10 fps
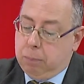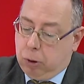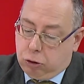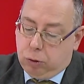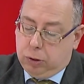
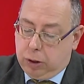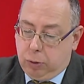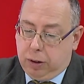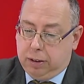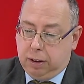Poi c'è
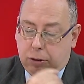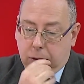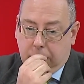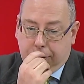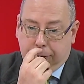un'ulteriore
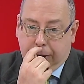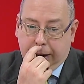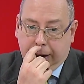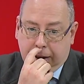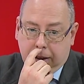estensione da
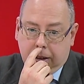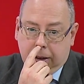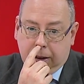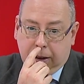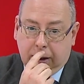fare
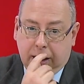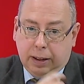eh,